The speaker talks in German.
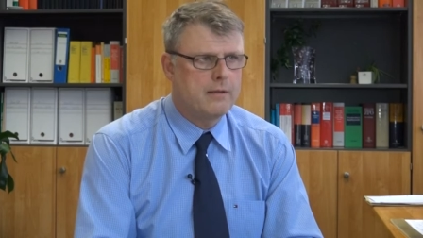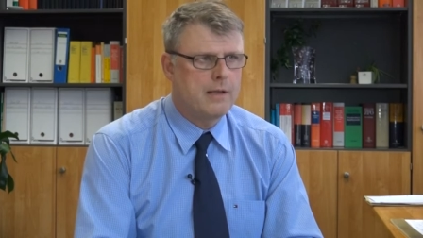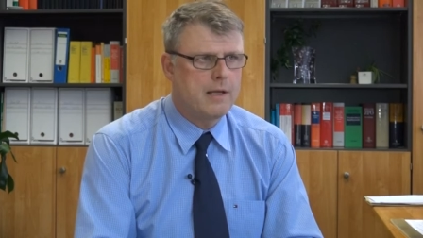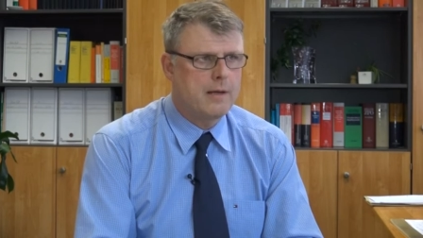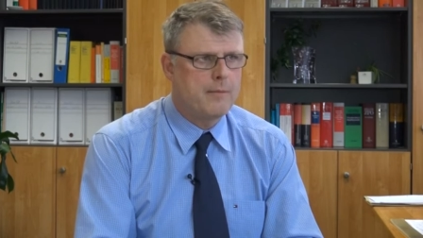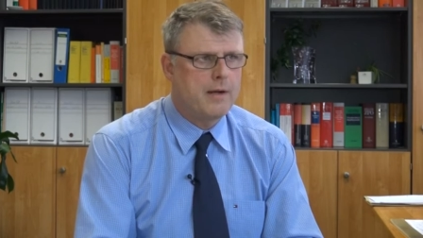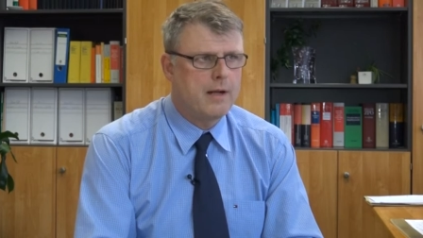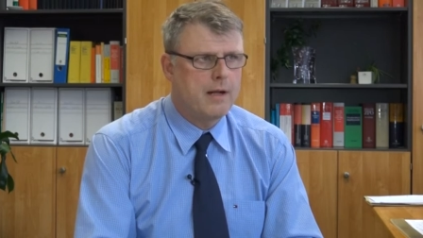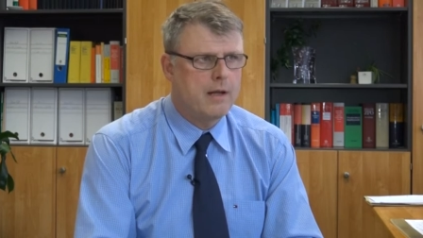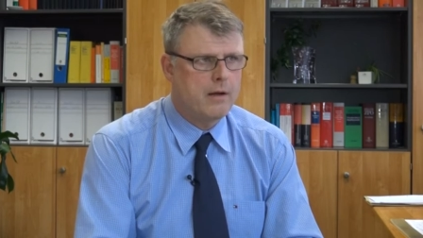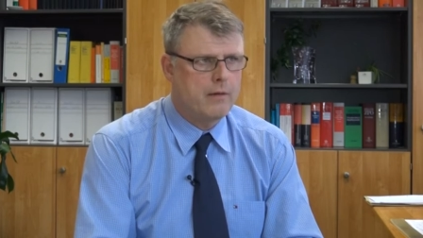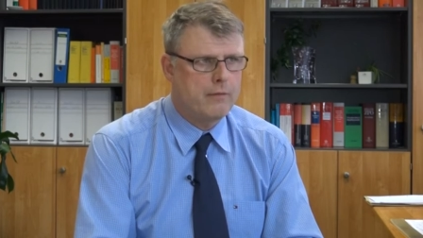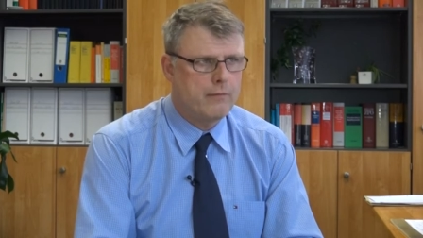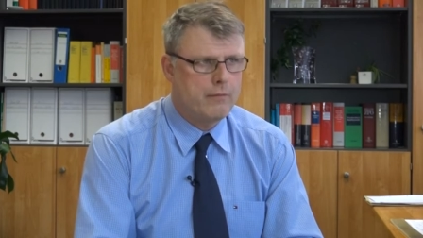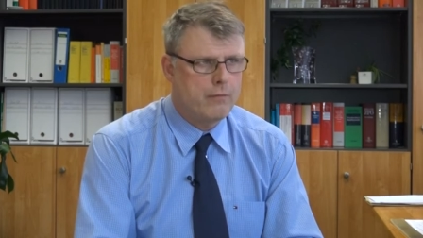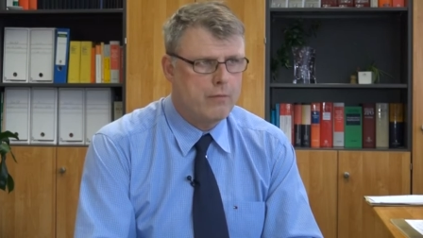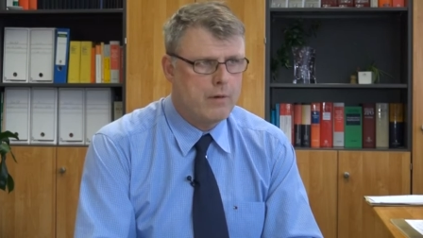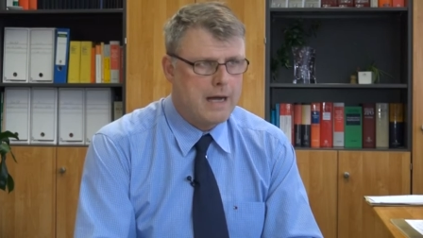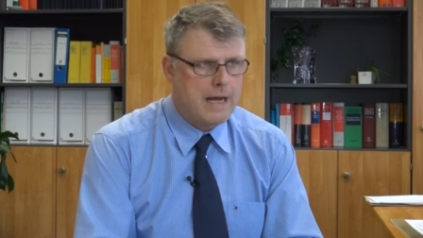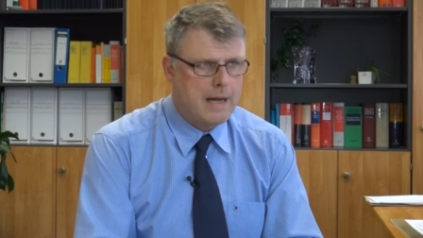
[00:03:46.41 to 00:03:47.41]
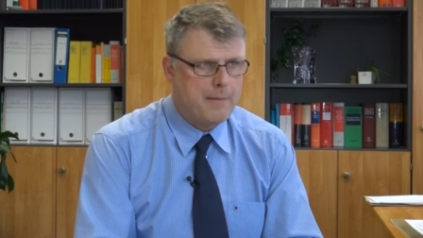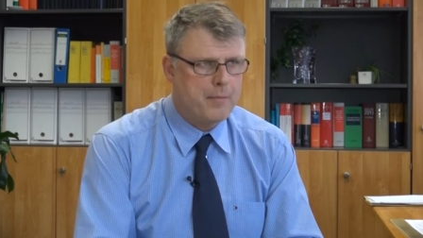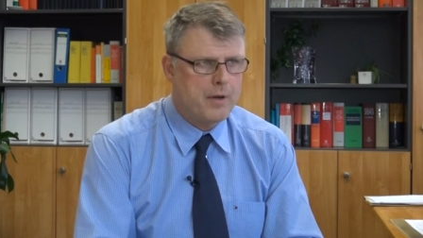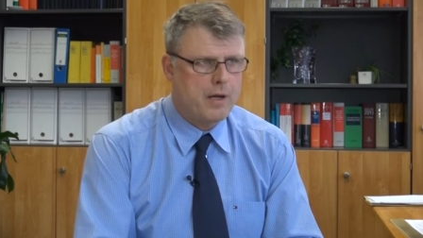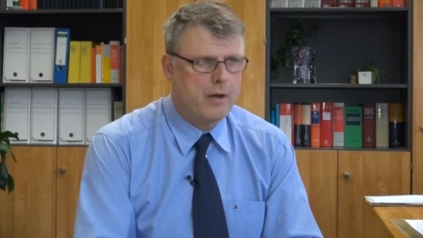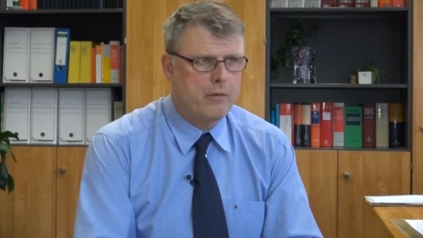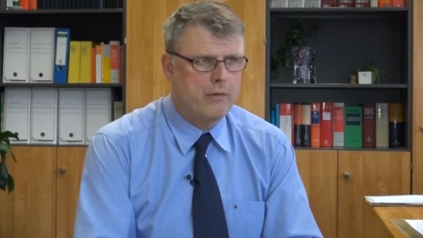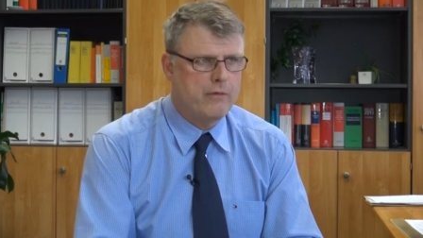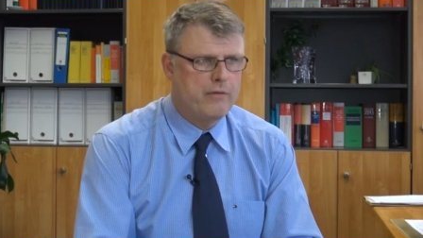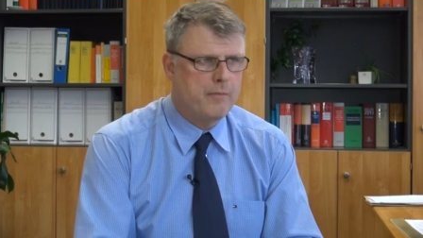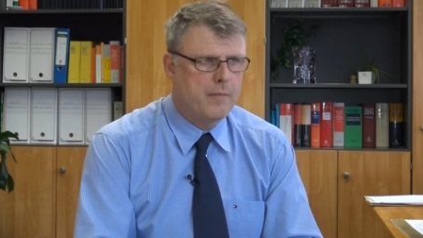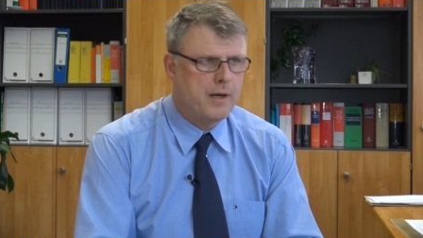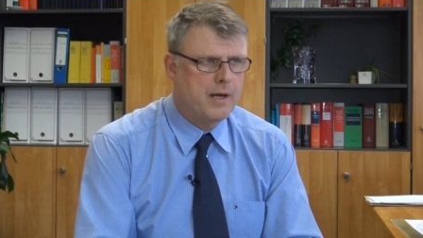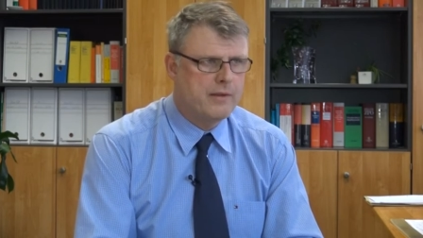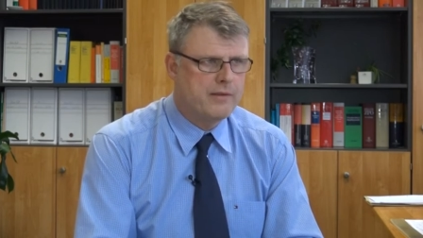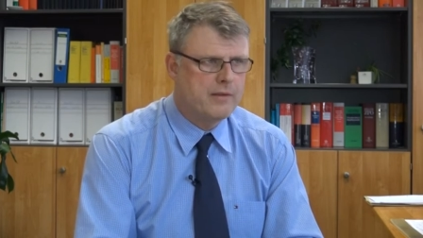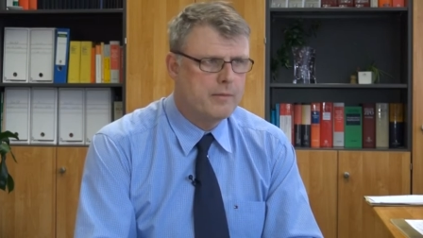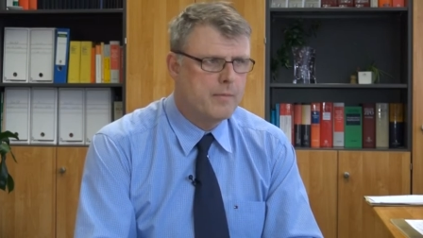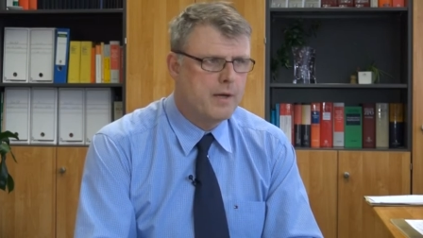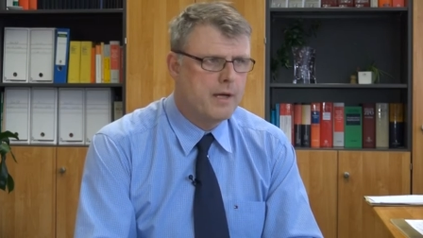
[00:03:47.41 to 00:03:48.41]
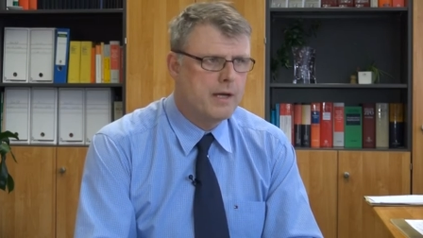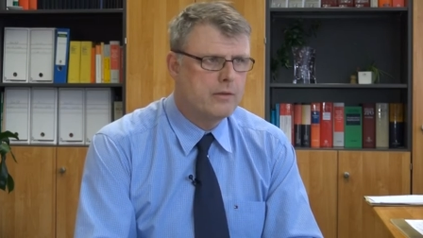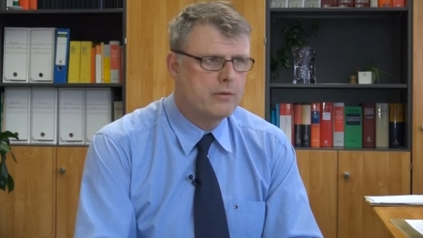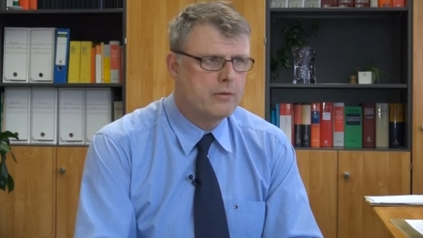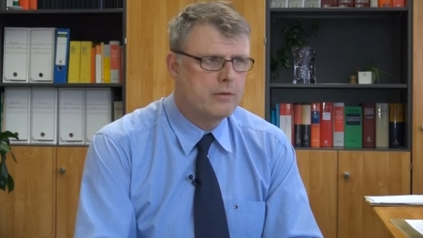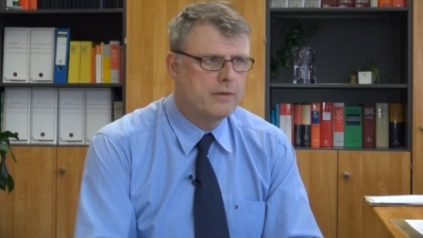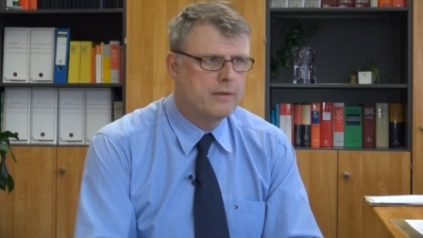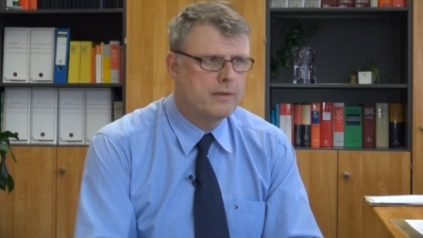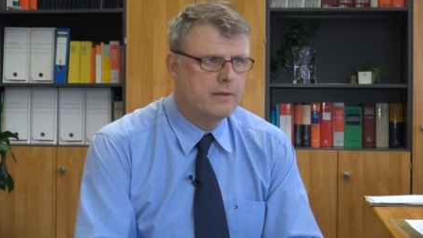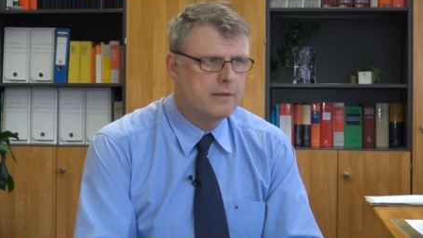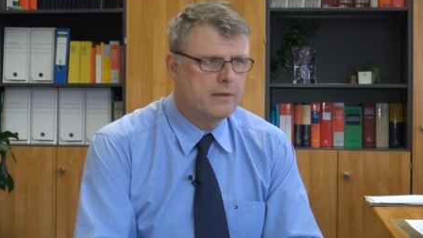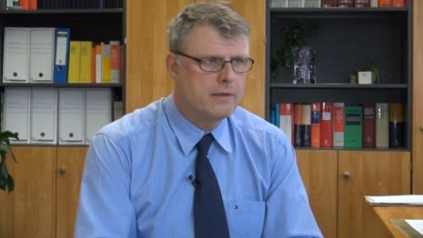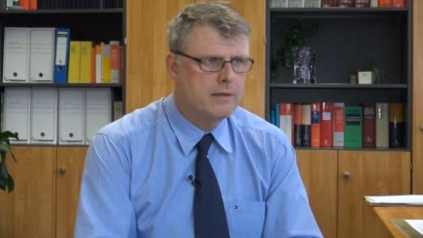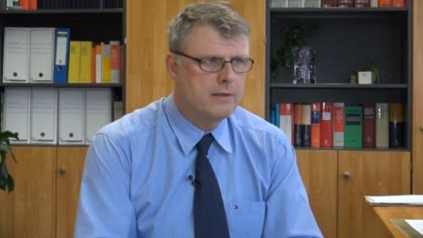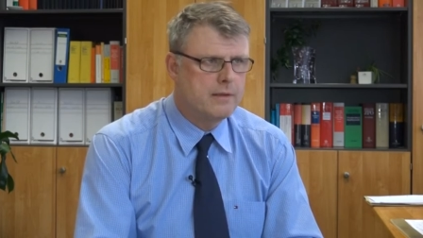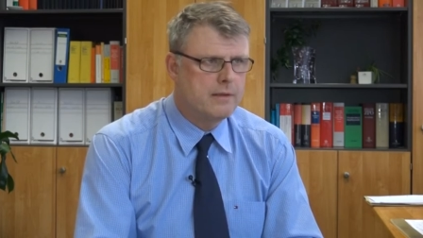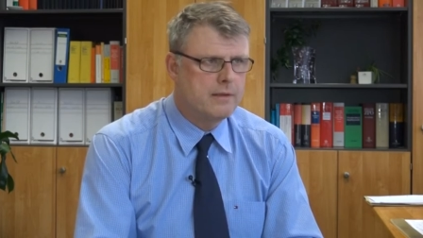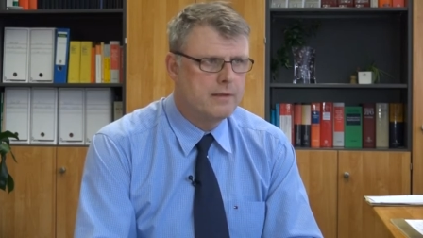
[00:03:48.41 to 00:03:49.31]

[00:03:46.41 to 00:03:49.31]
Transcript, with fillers: da mal vorab Aufmaße macht und äh,